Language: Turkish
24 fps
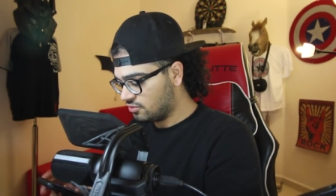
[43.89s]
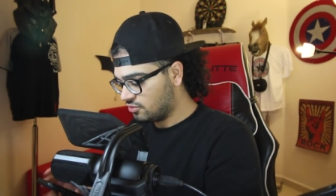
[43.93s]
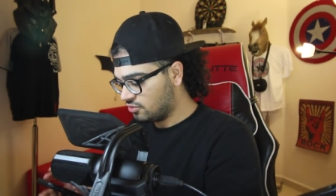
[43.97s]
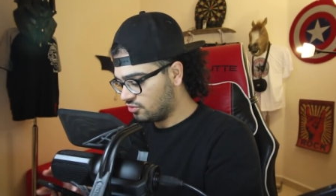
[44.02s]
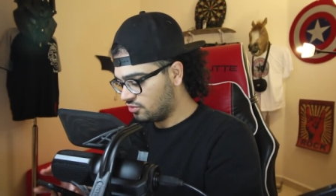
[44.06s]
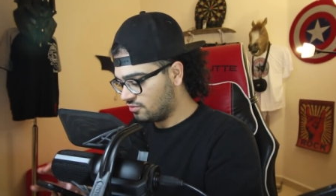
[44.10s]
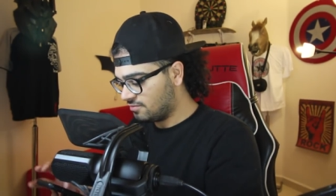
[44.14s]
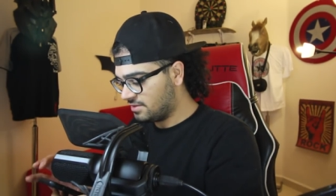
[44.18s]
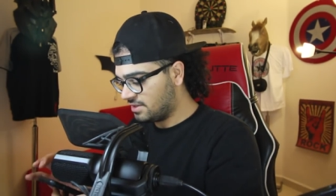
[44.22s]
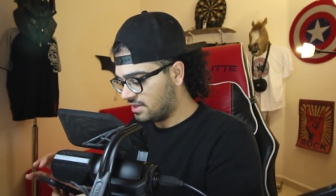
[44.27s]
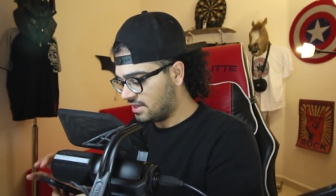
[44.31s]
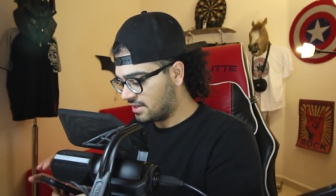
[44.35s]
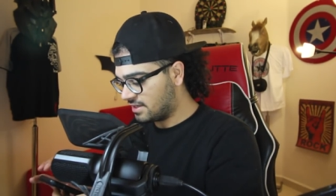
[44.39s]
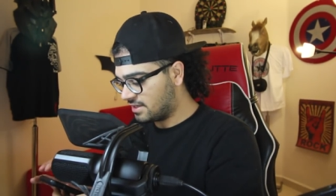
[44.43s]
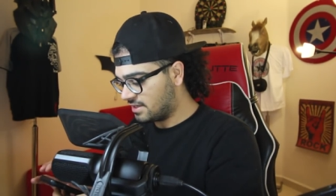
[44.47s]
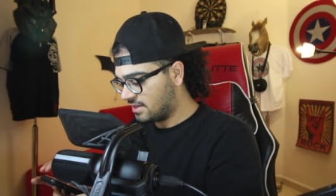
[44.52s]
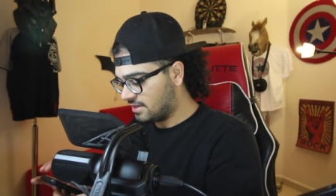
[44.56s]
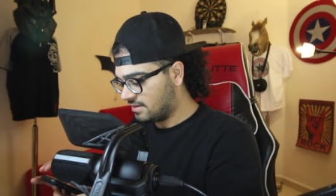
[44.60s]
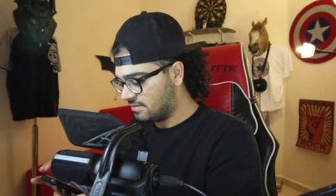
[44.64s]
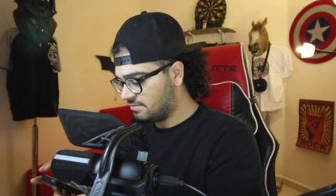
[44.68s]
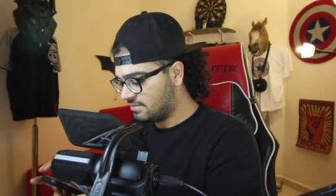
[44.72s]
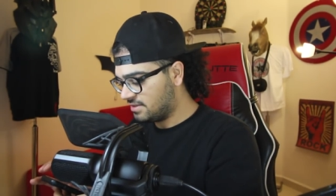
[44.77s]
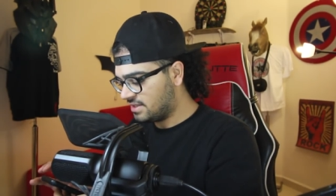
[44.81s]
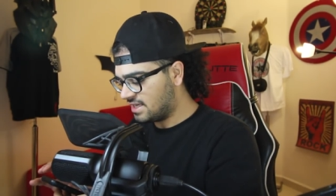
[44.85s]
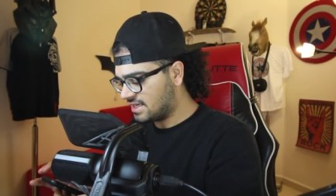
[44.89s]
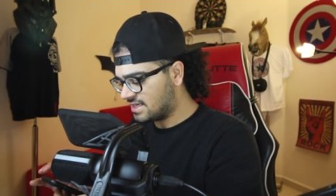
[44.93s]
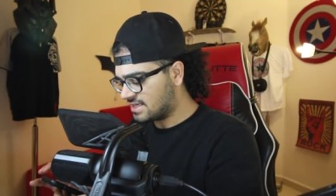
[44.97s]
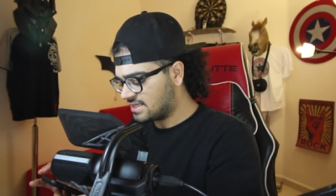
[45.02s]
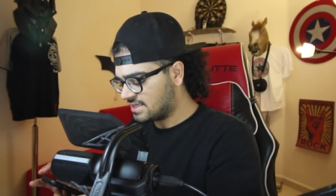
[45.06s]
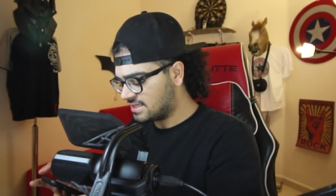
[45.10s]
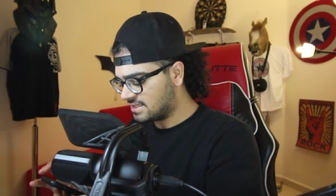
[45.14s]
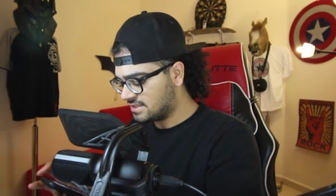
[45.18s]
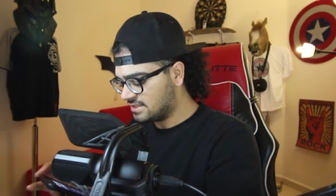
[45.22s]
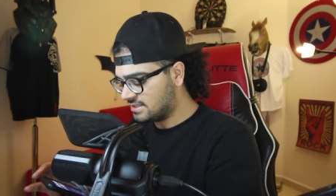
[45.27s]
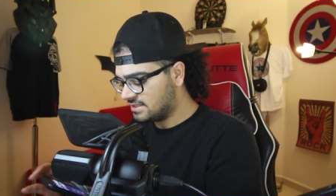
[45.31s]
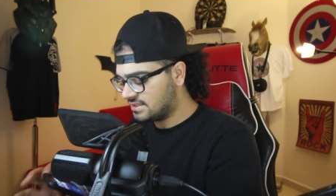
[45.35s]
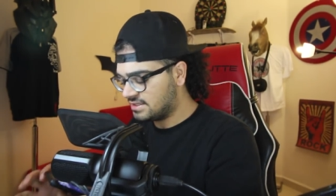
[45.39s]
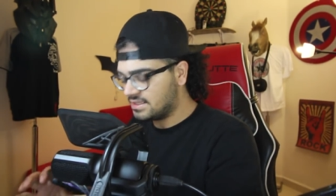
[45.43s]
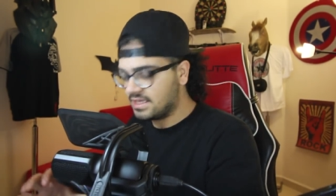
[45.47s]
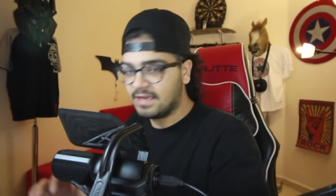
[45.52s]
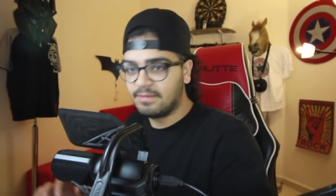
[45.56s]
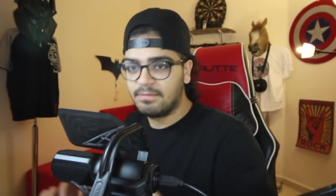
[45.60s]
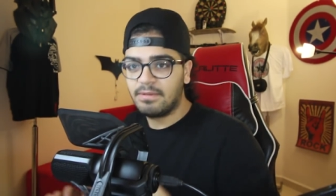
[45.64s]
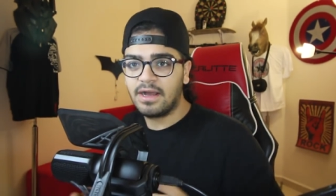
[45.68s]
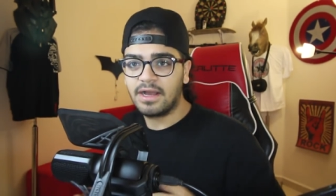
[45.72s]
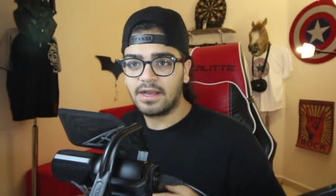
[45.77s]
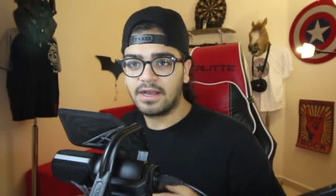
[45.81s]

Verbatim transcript: Dur bir dakika. Bir dakika izle